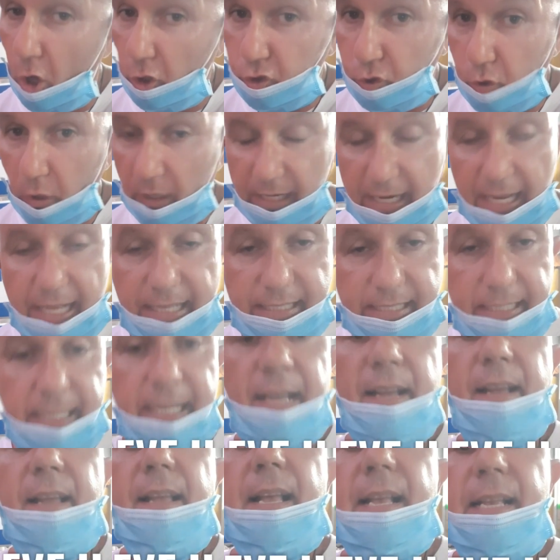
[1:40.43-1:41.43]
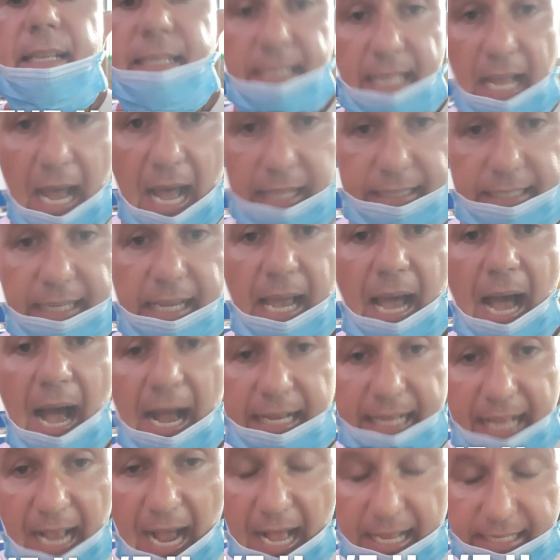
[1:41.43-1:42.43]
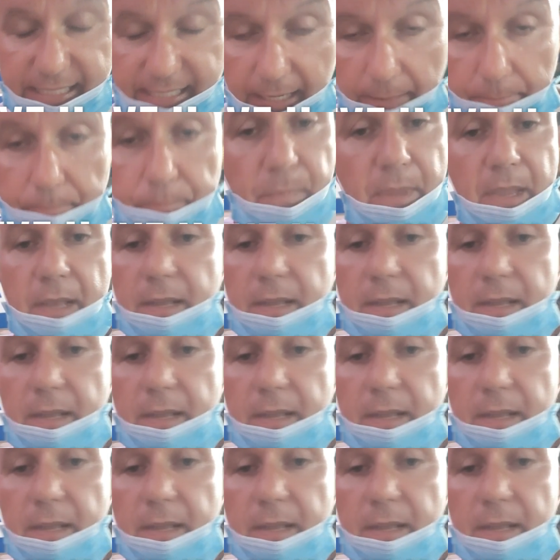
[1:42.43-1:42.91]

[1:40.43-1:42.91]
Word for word: 8 arresti state a casa